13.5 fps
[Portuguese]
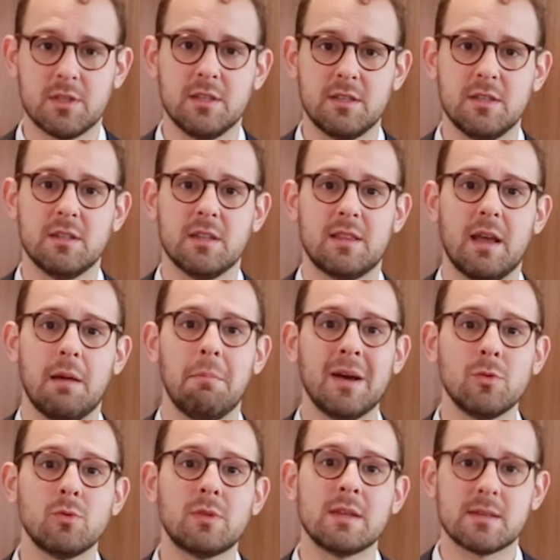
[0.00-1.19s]
você decida ter a
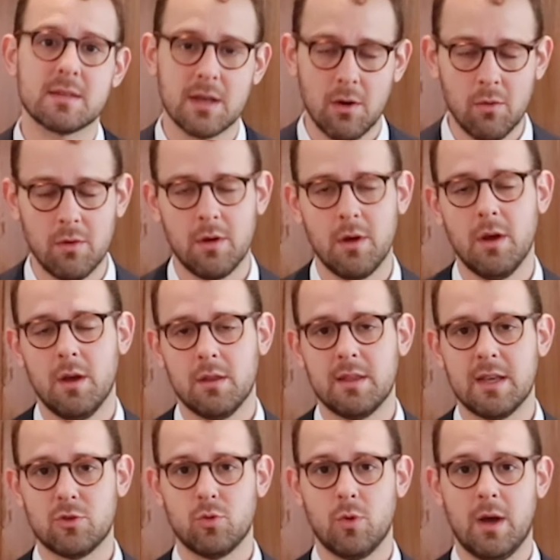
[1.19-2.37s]
manutenção
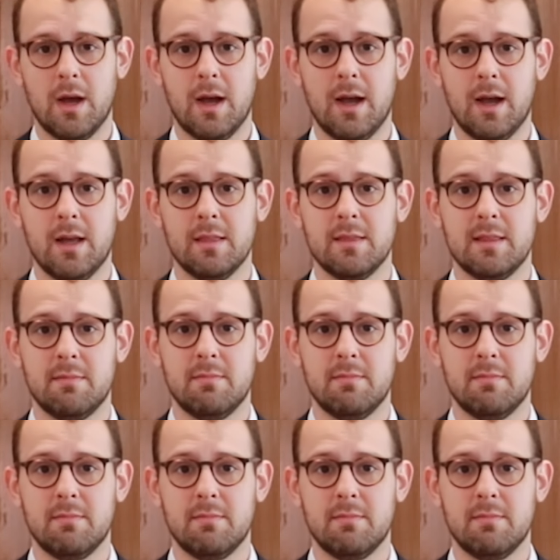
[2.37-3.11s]
da sua,